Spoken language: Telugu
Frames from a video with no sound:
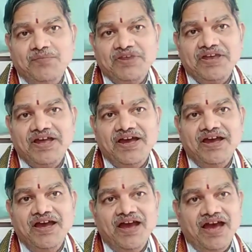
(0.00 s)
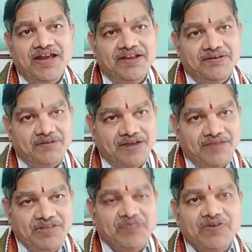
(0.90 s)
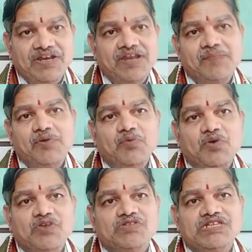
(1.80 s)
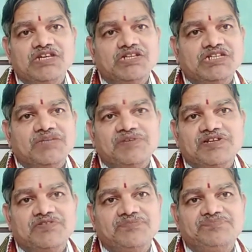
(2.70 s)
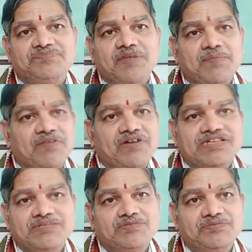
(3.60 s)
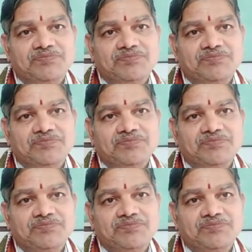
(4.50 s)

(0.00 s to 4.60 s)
ముఖ్యంగా ఆయన కవిత్వాన్ని ఎప్పుడు శ్రీ కృష్ణపక్షం ప్రవాసము